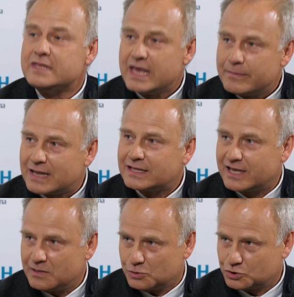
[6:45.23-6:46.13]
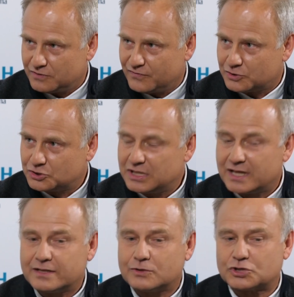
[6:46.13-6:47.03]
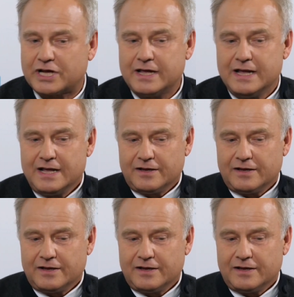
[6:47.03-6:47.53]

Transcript: nie ma takiej możliwości, dlatego że e,